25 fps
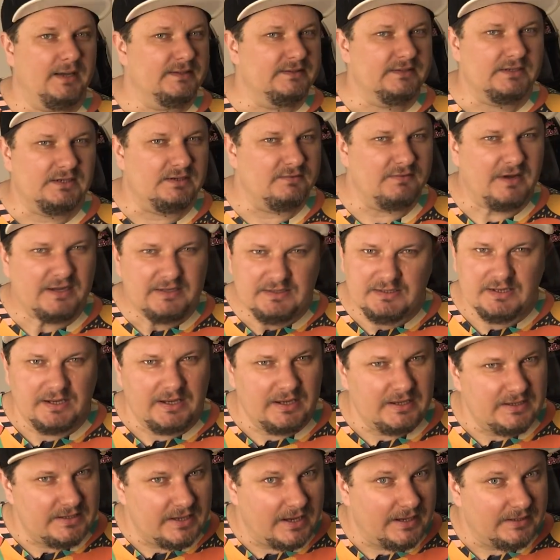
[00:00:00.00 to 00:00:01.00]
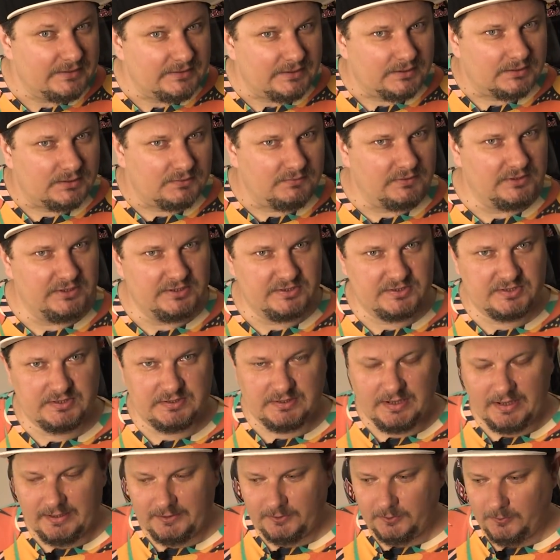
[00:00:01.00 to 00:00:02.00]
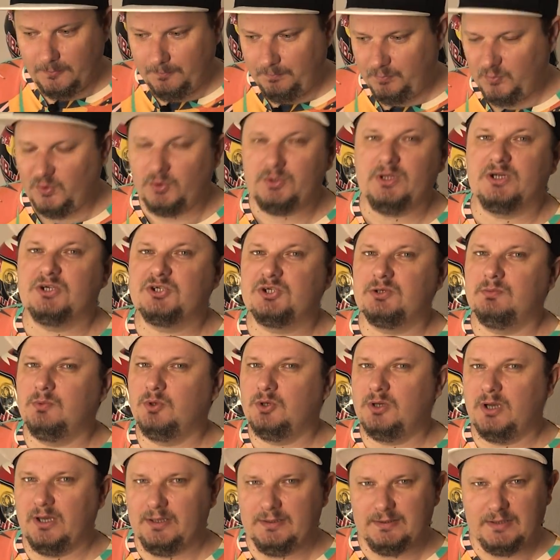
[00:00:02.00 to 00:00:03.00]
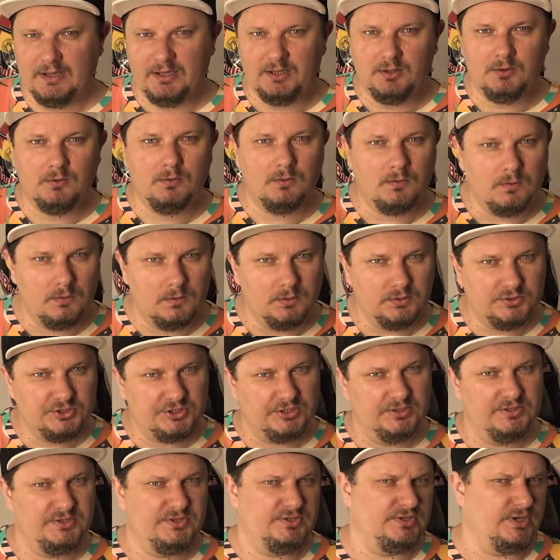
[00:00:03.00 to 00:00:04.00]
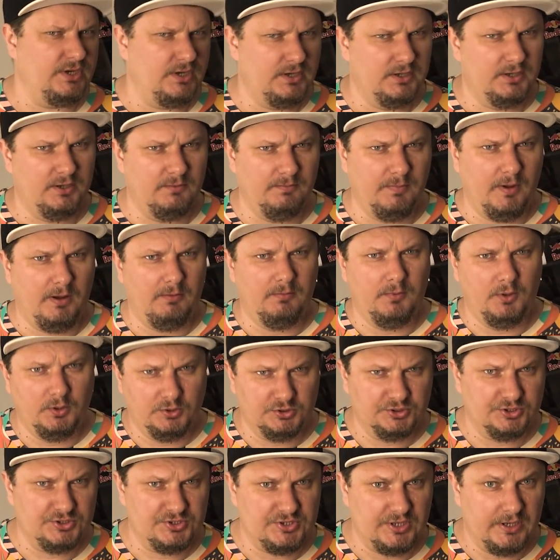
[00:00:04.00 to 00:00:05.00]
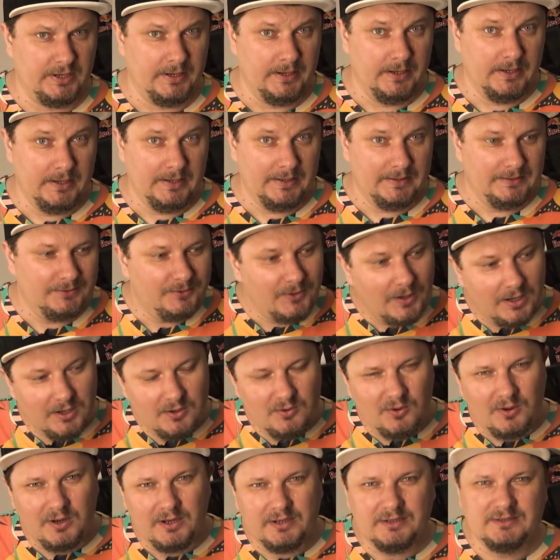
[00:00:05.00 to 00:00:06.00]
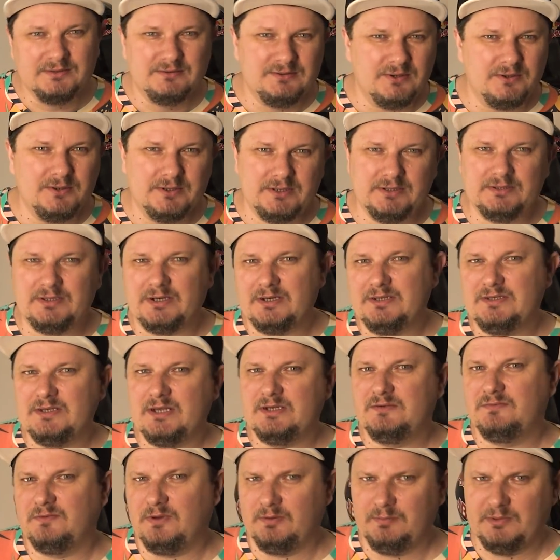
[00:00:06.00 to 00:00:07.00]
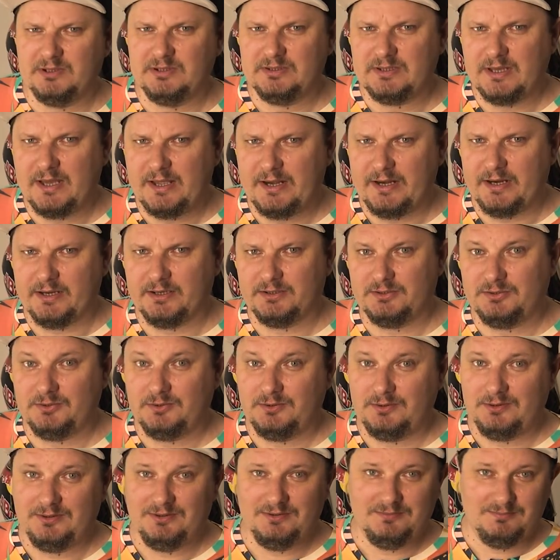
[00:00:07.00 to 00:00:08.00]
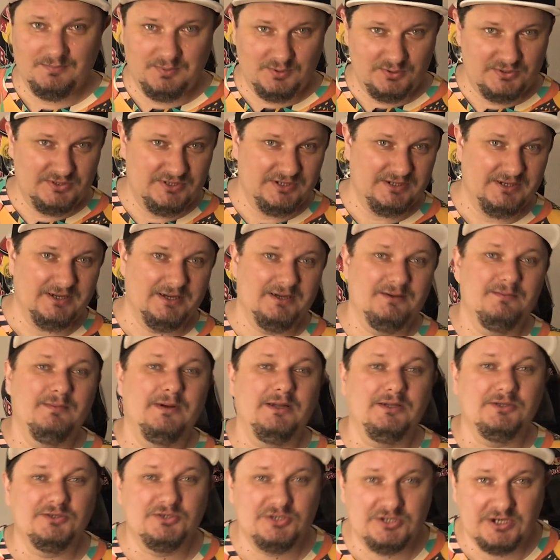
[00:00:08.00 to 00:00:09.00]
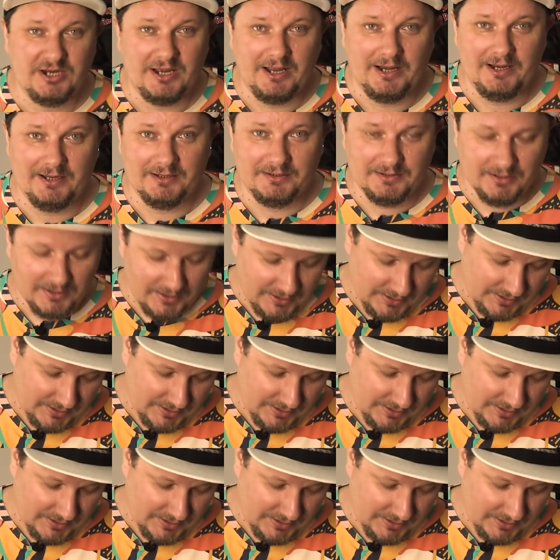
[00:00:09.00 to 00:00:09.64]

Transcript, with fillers: Адекватнее я от этого не стану, но нашему каналу очень сильно поможете. Ну а коли только трендеть в комментариях, то будьте как молчален.